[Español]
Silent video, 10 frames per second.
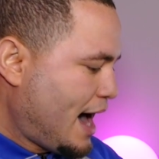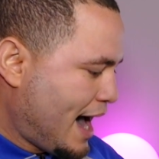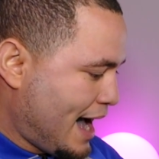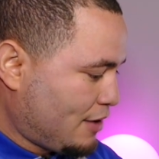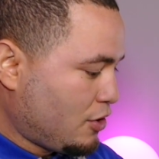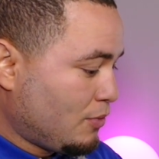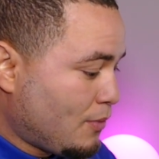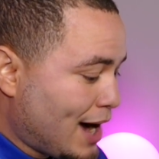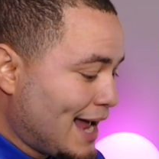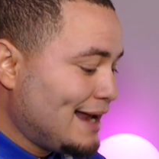a
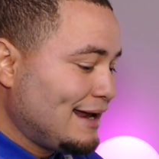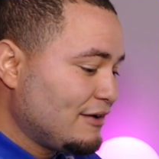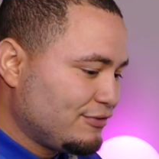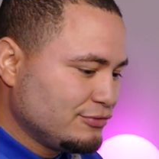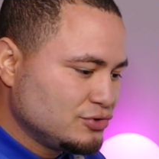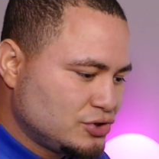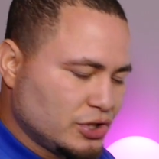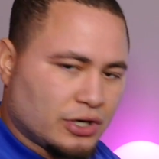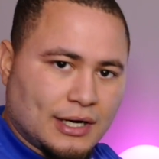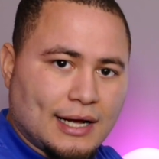cómo a él le
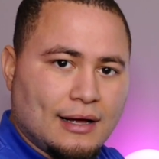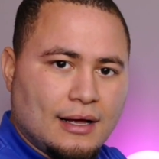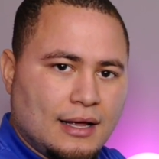funciona